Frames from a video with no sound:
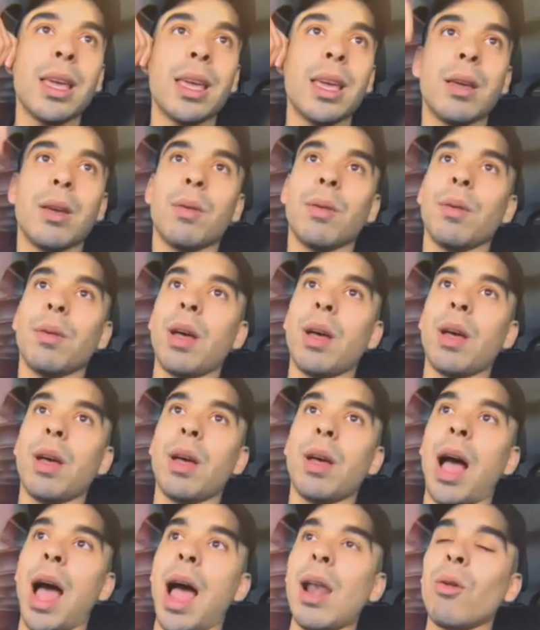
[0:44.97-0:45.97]
Y
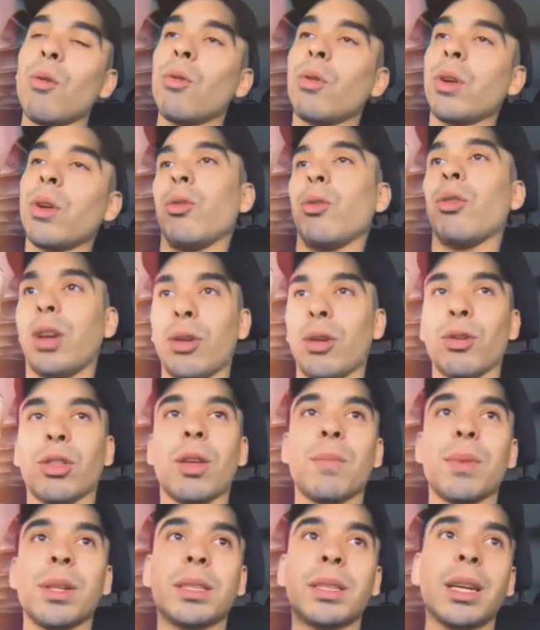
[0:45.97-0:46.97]
algo con lo que yo
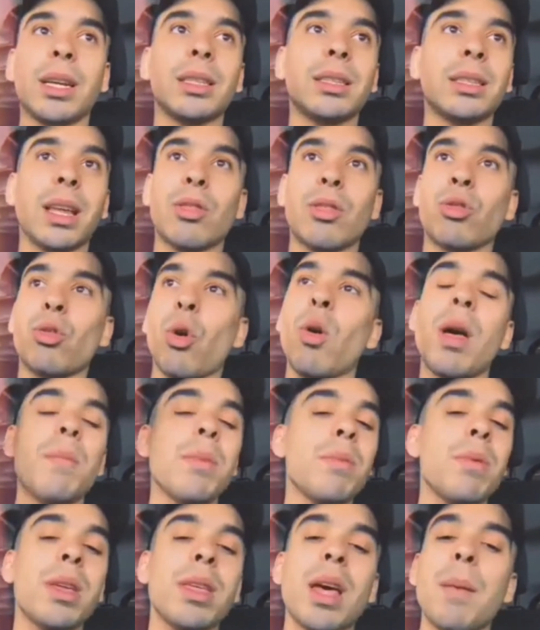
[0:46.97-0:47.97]
también sé es que toda
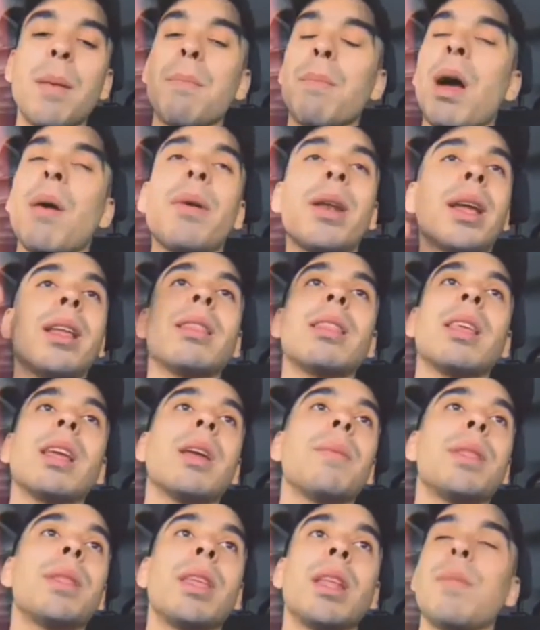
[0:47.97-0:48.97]
mi vida va a haber gente
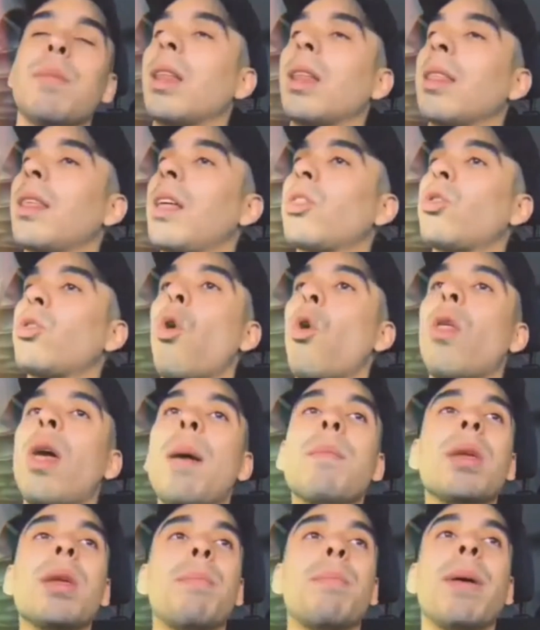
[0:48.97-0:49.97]
que me tire mierda,
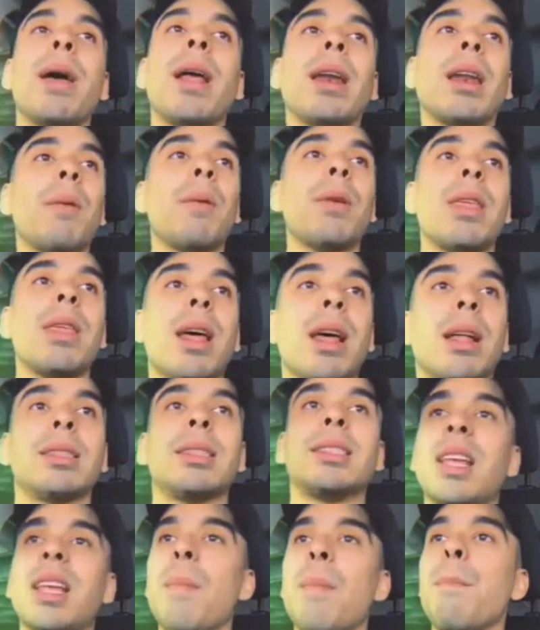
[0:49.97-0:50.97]
toda mi perra vida,
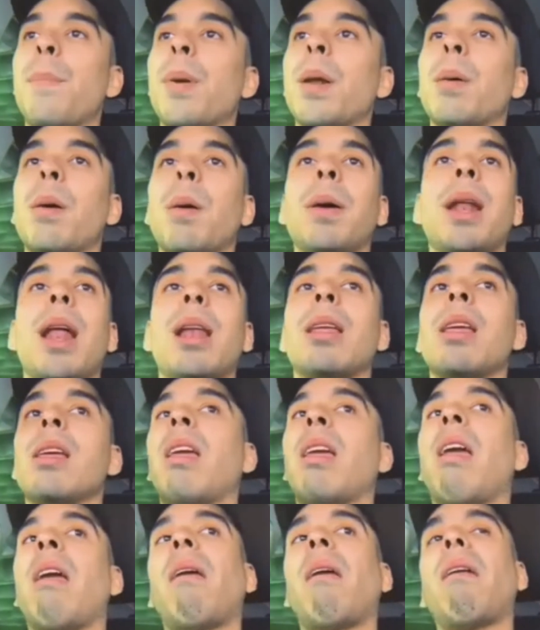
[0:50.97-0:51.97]
siempre va a haber alguien
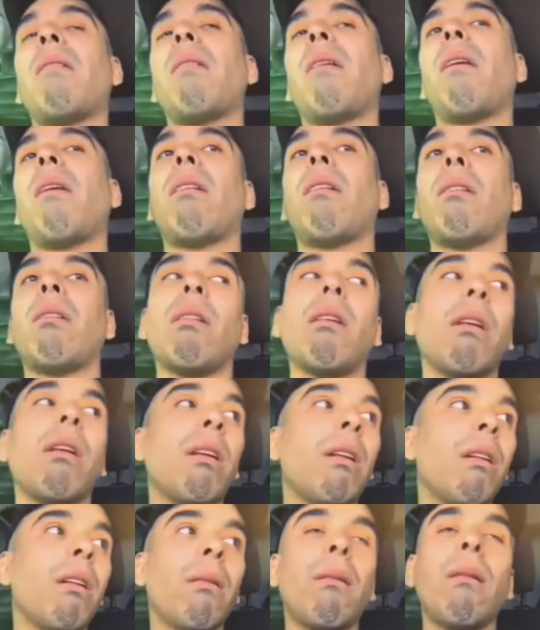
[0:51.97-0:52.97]
que... Eh,
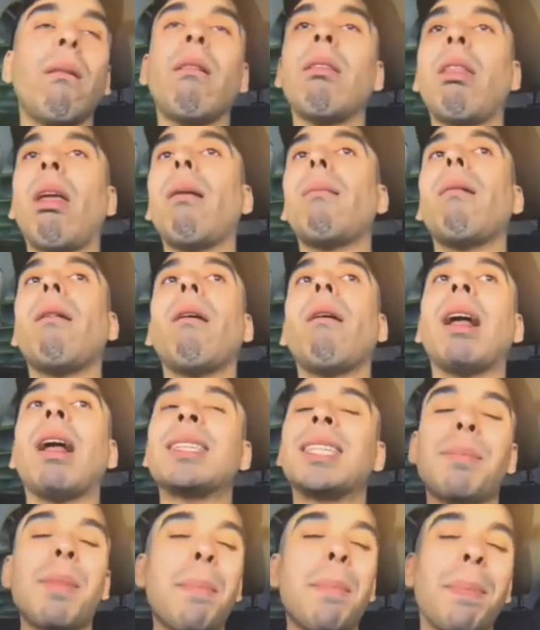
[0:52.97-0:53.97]
eh,
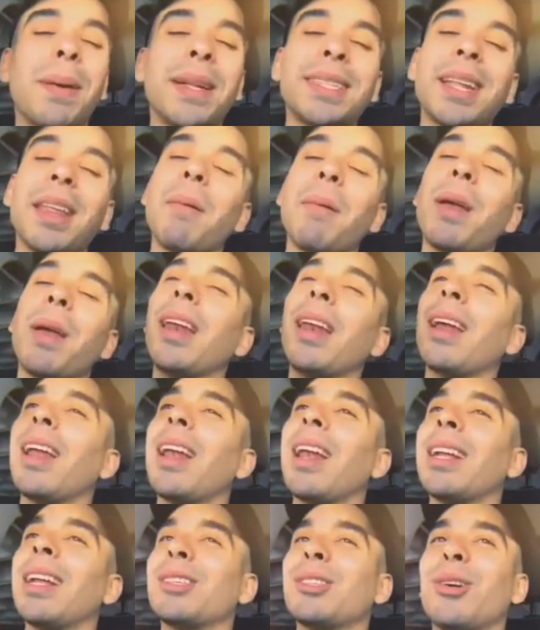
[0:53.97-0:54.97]
así me pase de verga
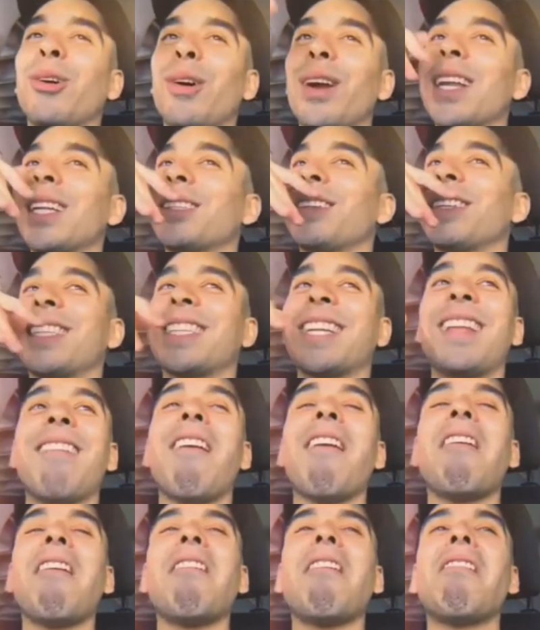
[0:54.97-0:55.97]
en las rolas, así.
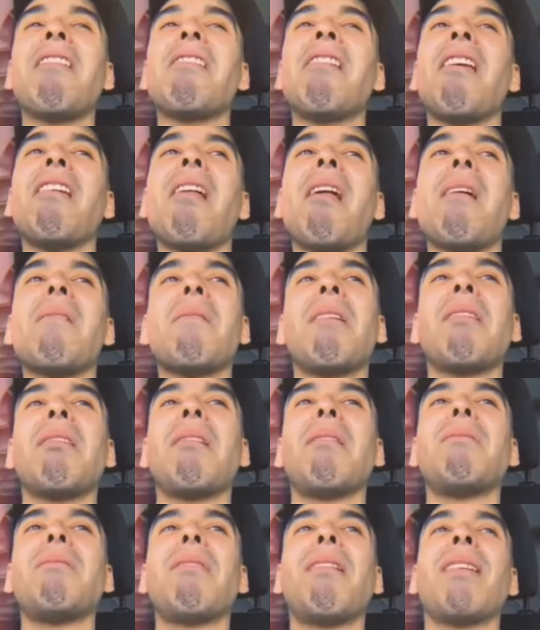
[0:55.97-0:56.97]

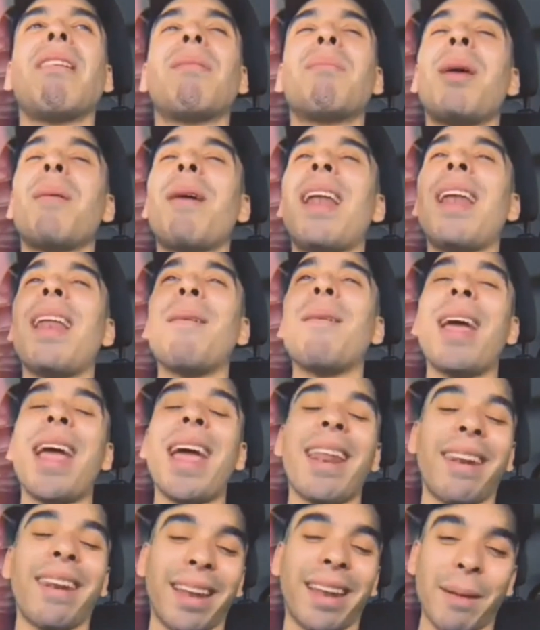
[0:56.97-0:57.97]
Me vale
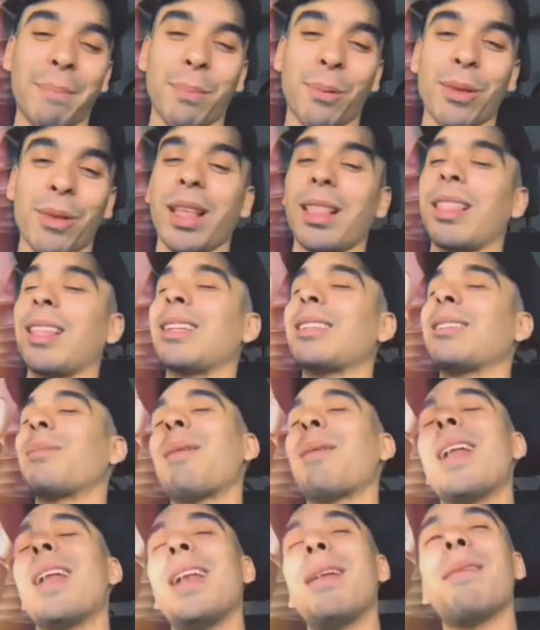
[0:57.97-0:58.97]
verga, puñetas,
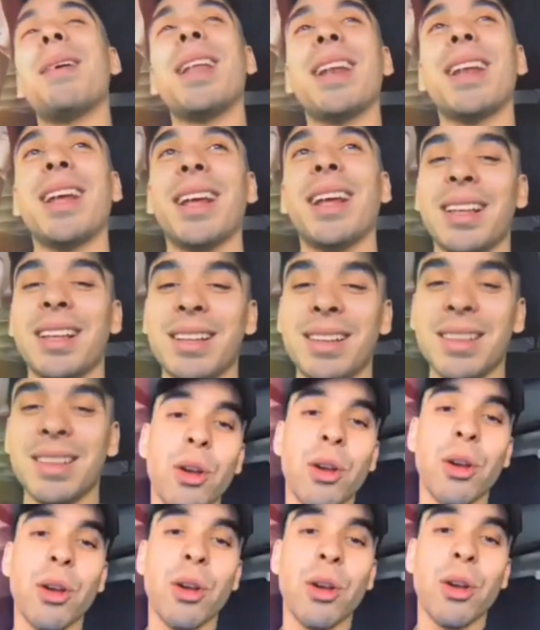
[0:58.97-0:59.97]
me vale verga.
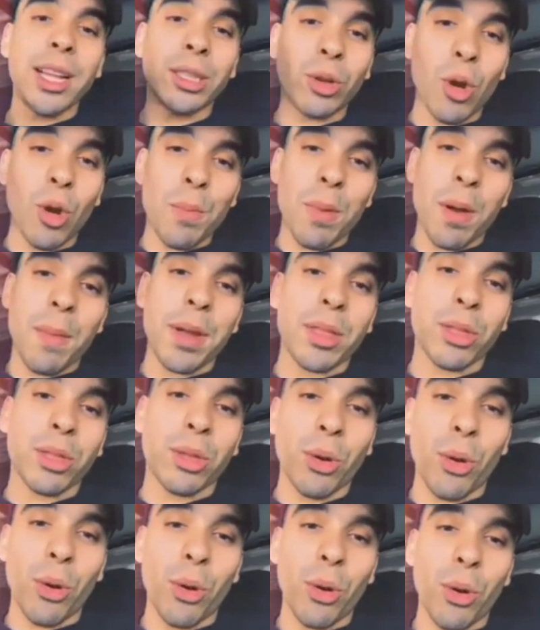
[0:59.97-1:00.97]
Una
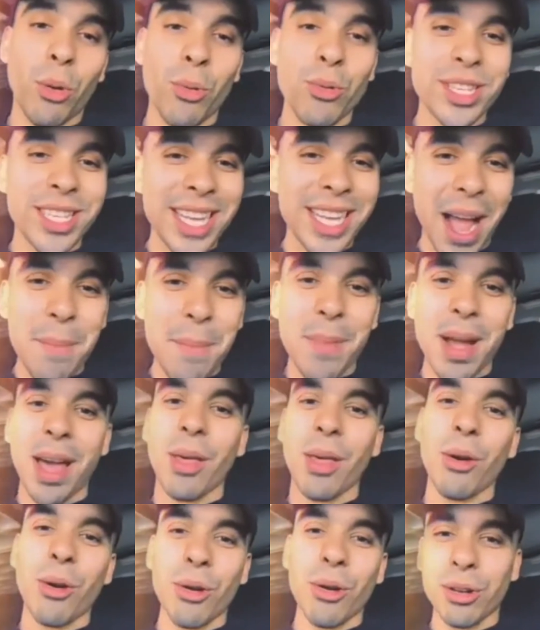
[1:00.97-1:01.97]
disculpa, me entró un
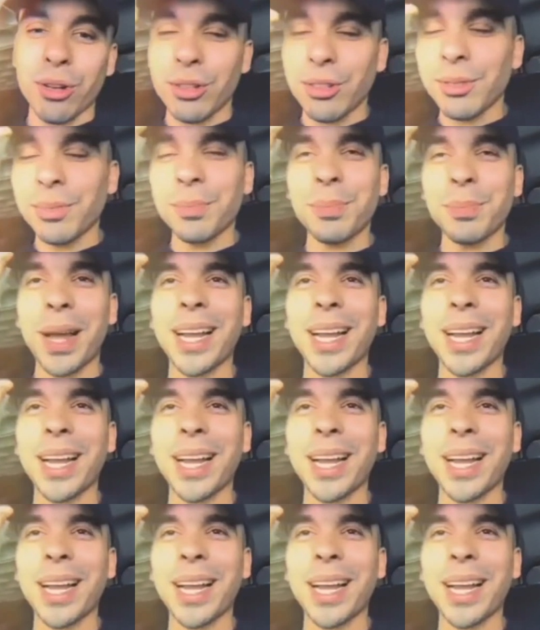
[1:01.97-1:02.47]
llamadón.